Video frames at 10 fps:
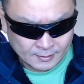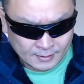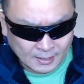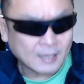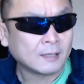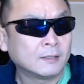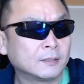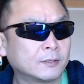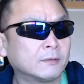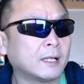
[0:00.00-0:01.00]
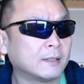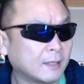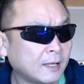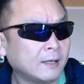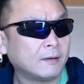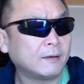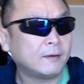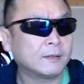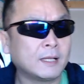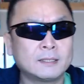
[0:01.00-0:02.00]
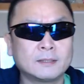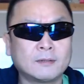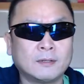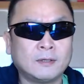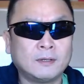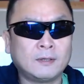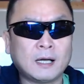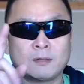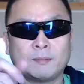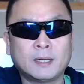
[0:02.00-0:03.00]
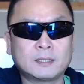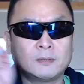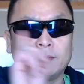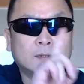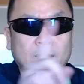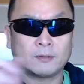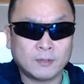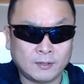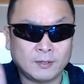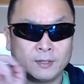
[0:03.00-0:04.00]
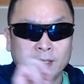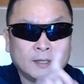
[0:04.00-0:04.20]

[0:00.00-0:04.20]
だあそうなんだな同じこのアドバンスモードの